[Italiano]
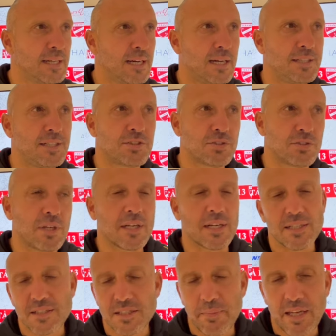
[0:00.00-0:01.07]
Adesso
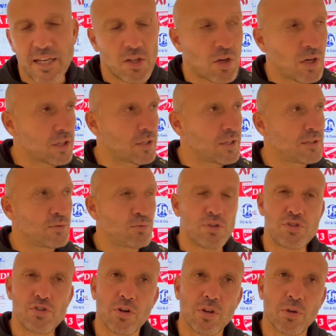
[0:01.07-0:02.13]
anche, si meritano anche due
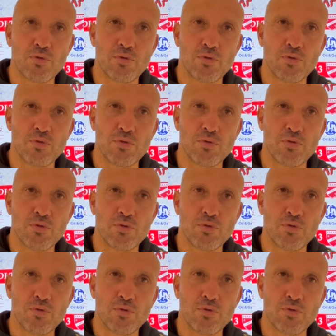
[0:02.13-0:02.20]
giorni,